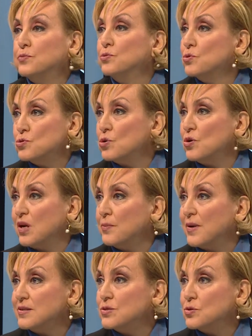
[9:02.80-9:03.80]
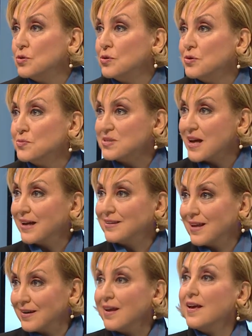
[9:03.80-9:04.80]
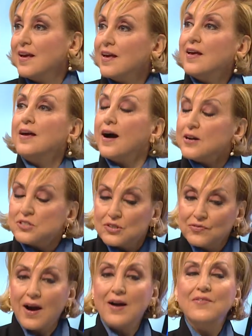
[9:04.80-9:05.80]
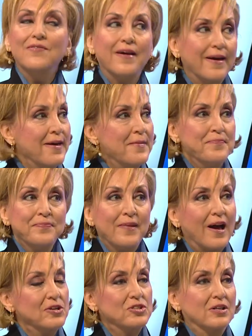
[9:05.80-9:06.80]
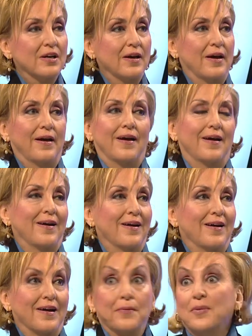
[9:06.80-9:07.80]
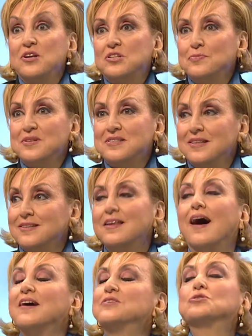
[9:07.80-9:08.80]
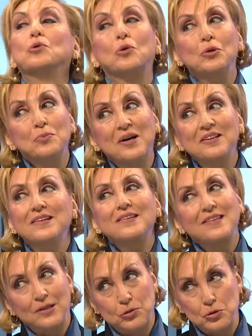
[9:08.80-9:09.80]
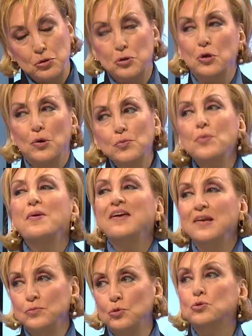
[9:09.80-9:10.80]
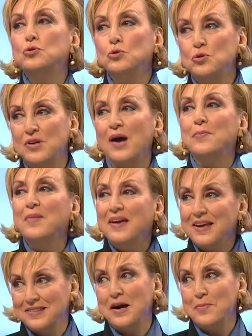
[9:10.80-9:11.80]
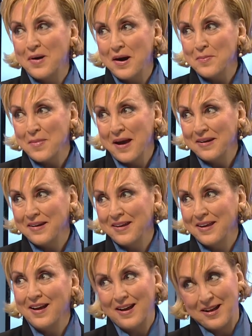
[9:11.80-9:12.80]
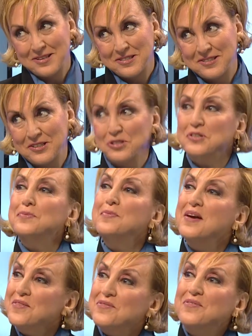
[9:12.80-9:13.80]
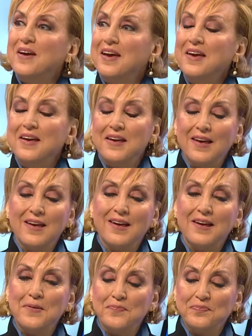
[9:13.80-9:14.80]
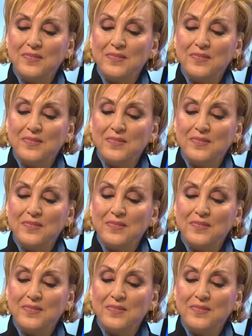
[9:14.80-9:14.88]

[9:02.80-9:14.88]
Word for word: de bunu söylemek istiyorum e, evet. zaten. Evet. E, aşk var ve aşk başımızın tacı olmalı diye düşünüyorum. Bu benim düşüncem tamamen e, Aslı'cım ve e,